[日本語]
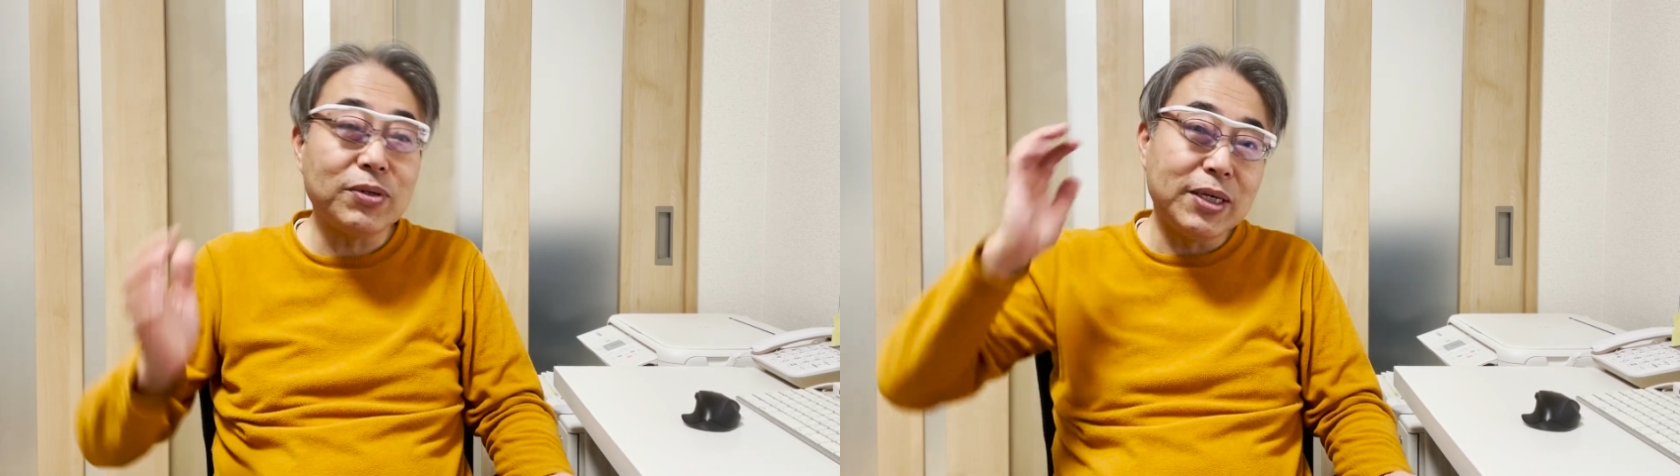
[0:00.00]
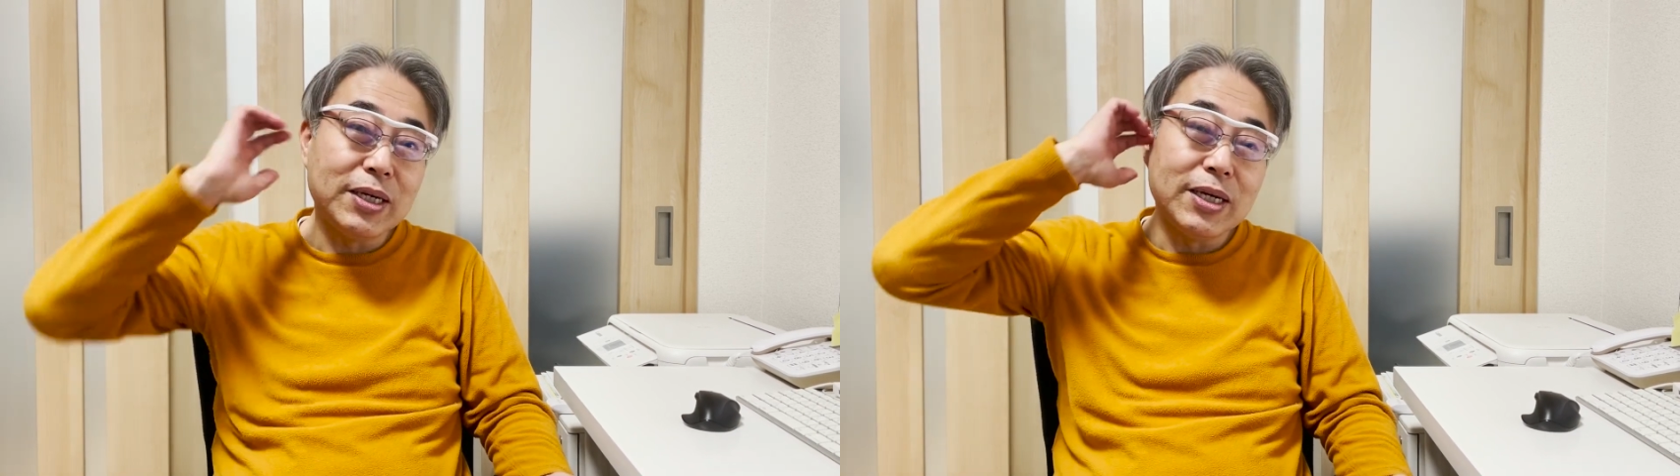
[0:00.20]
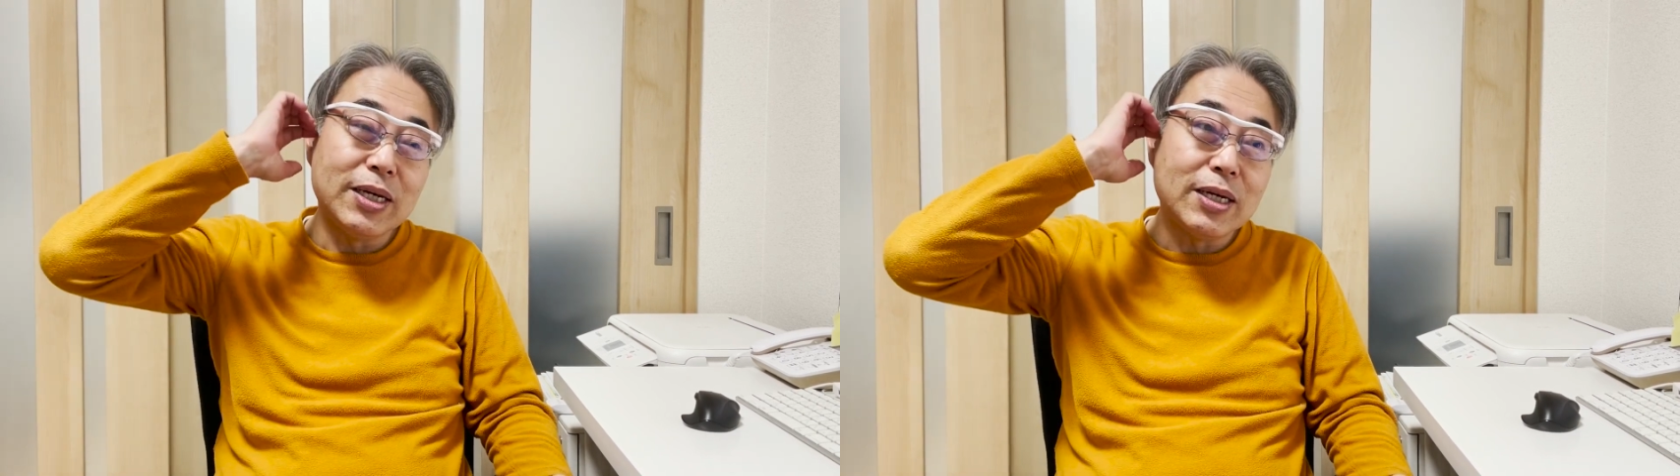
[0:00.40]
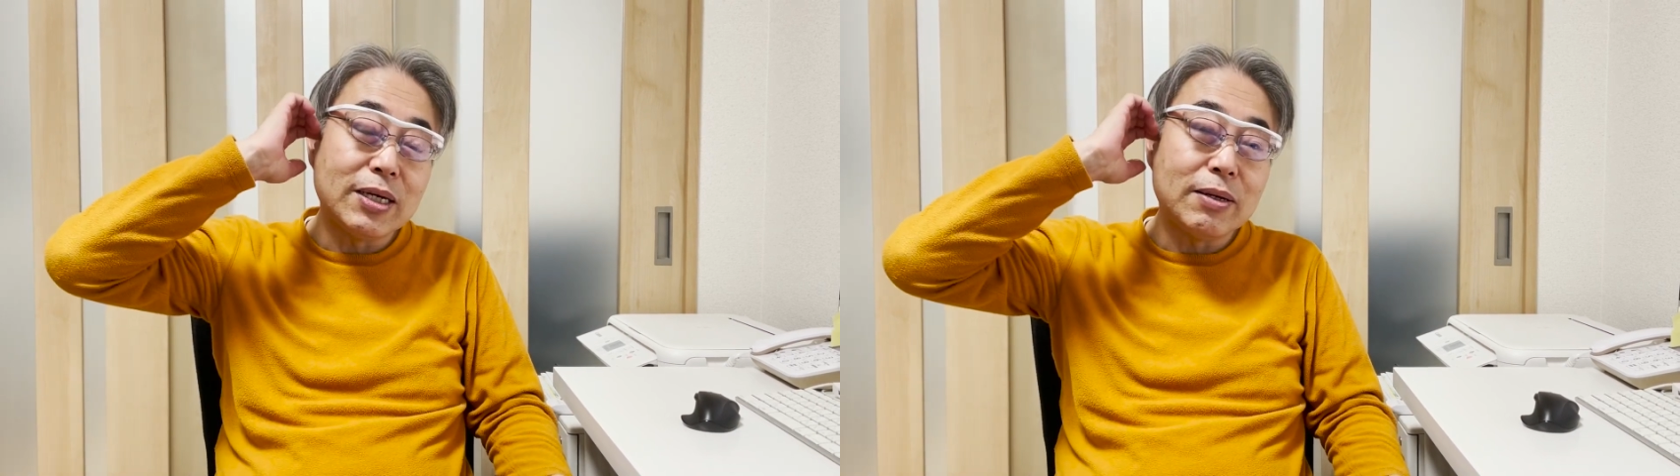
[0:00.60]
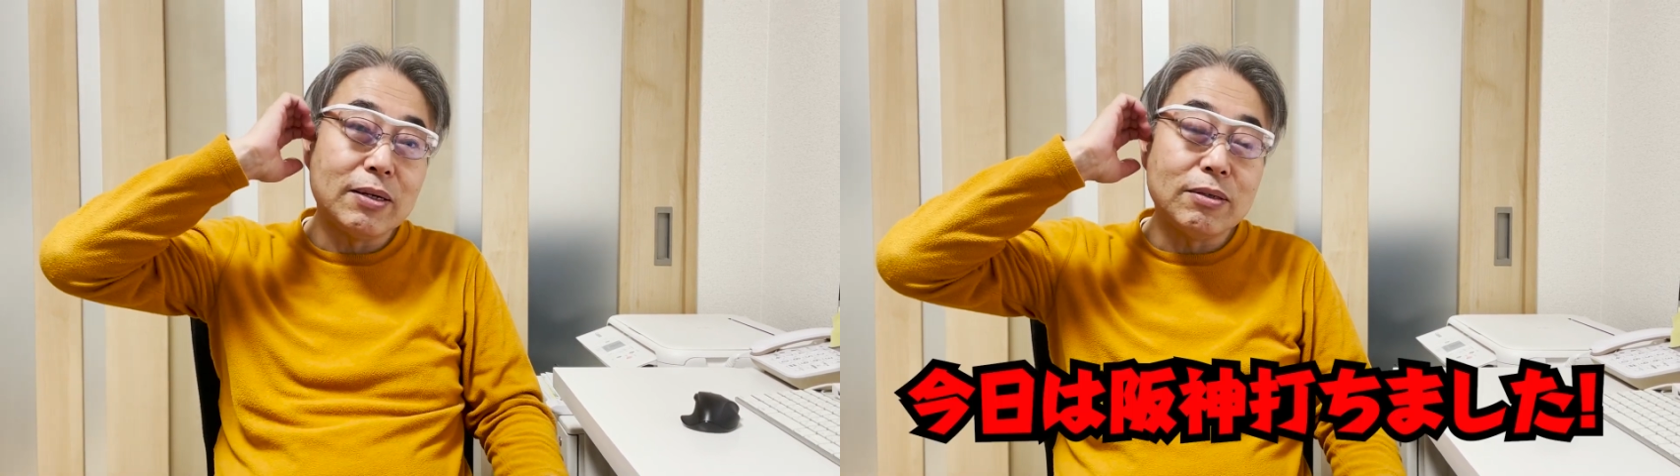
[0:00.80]
に、
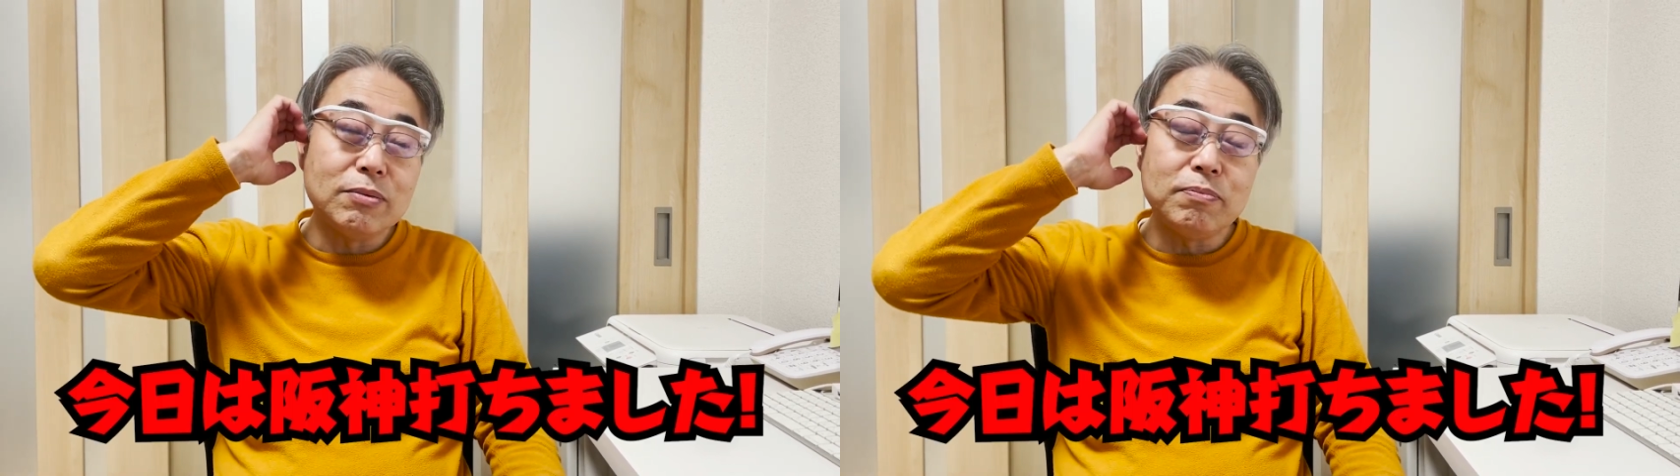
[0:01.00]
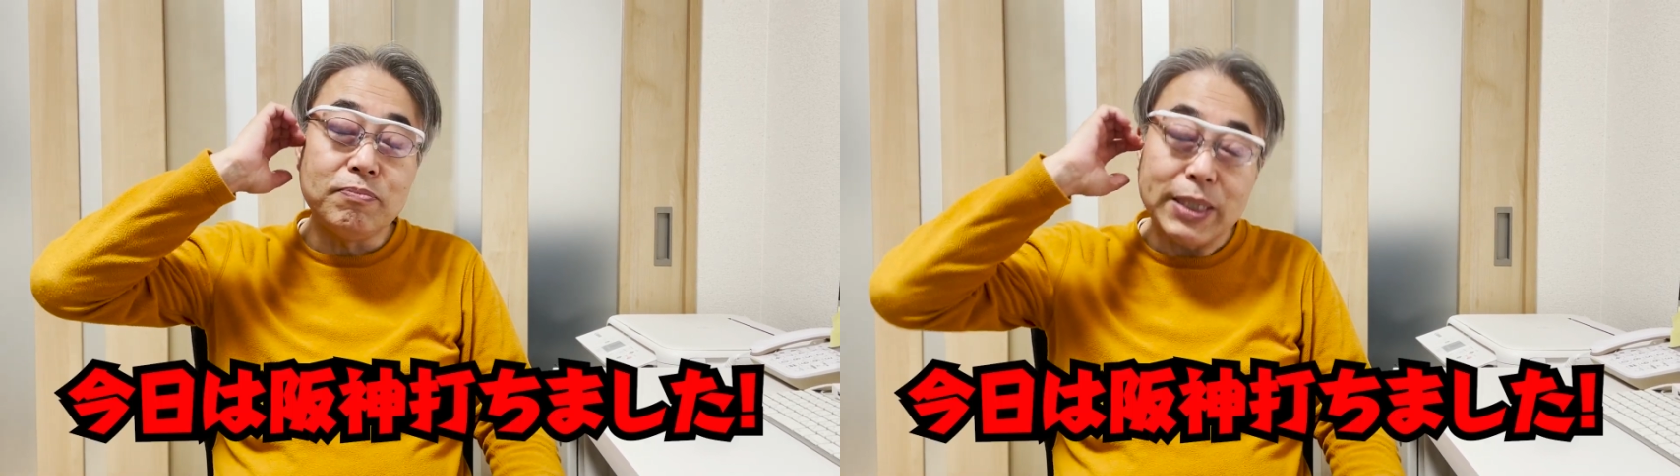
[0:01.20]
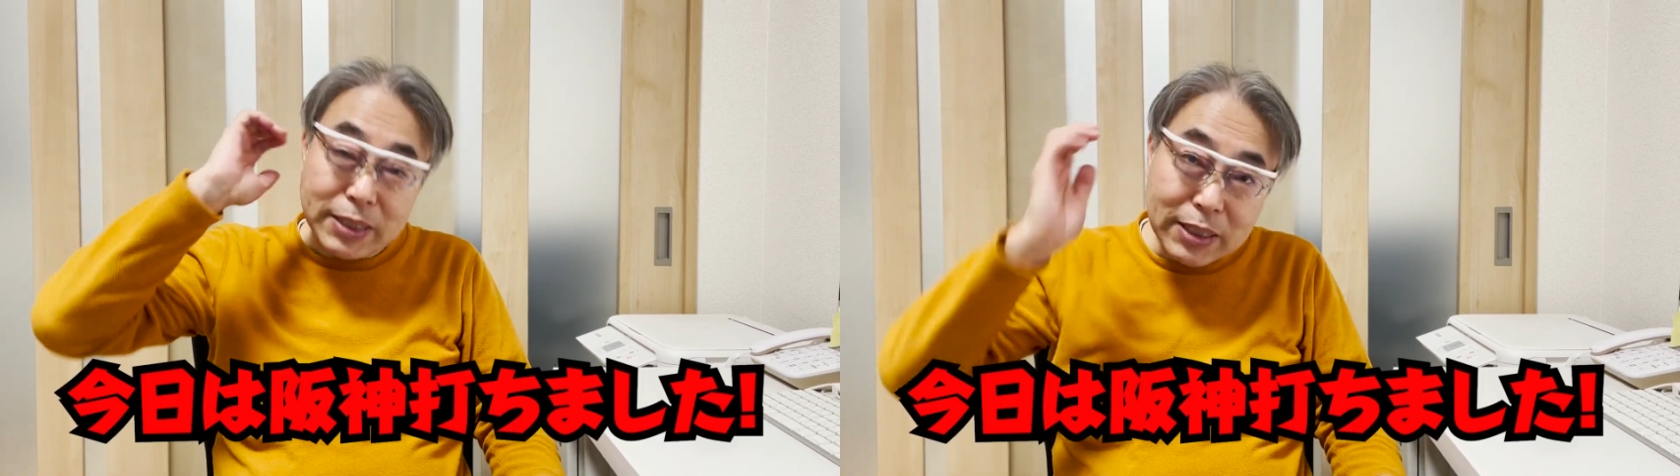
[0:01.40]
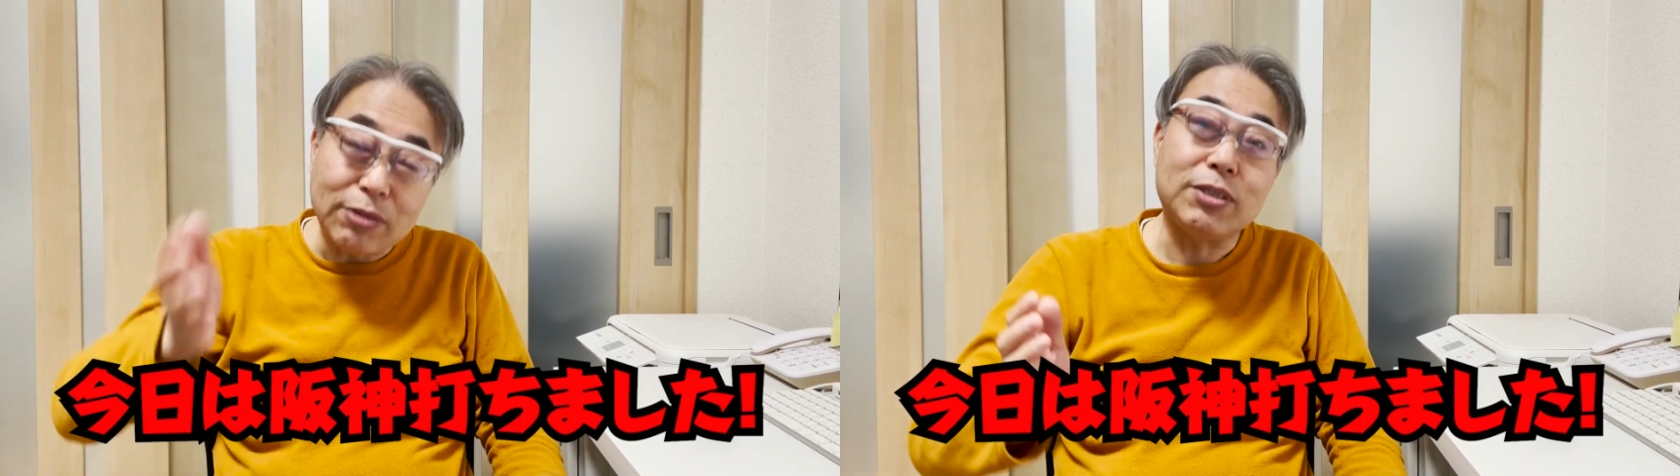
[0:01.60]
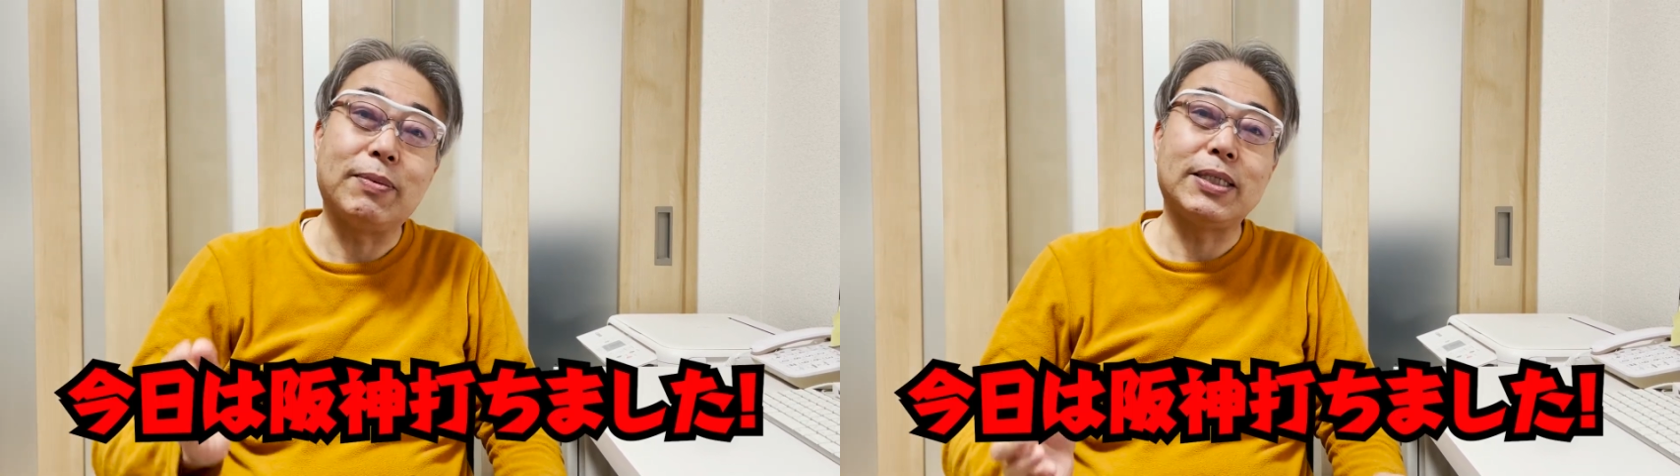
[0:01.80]
めっちゃ
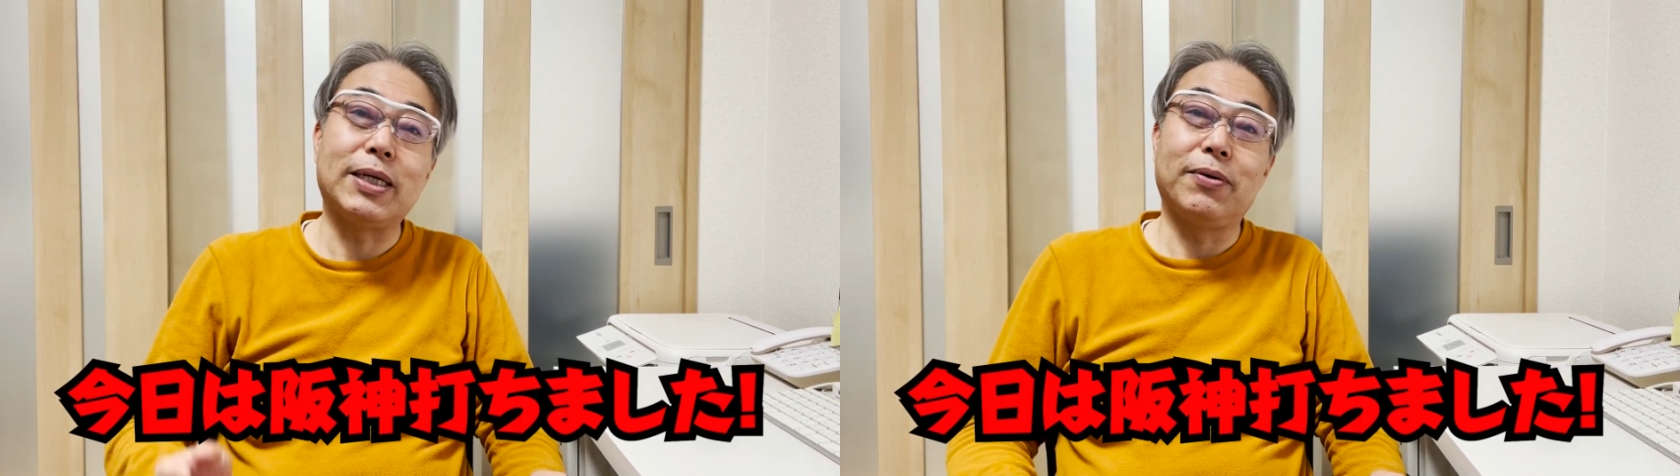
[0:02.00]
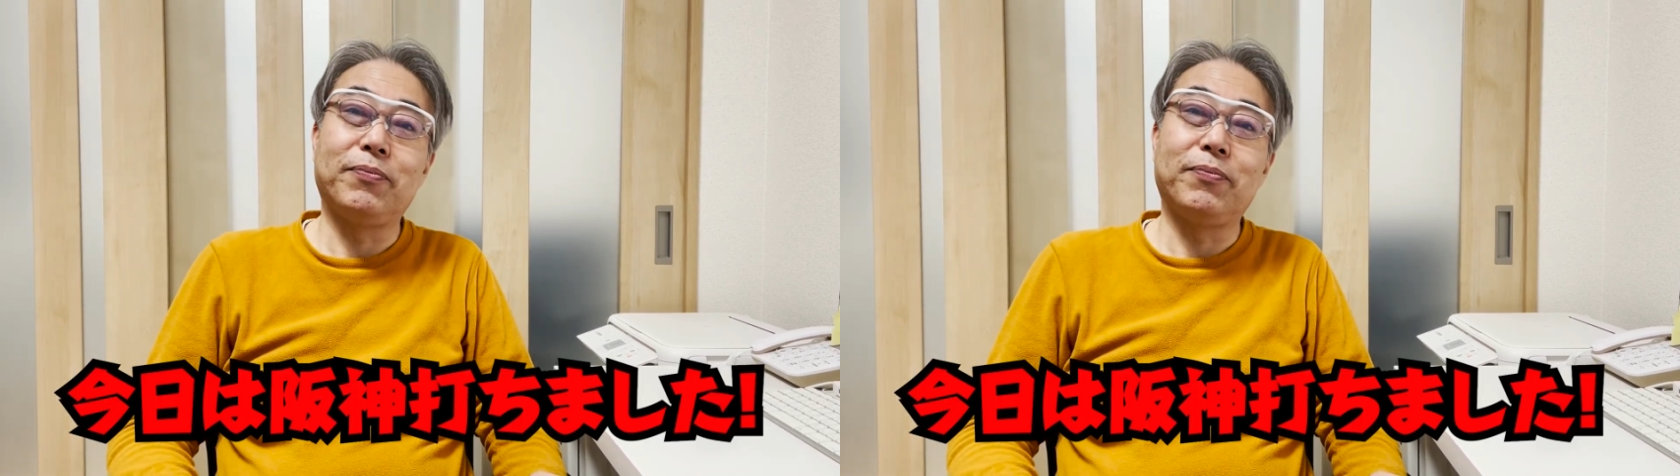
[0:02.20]
打ちました。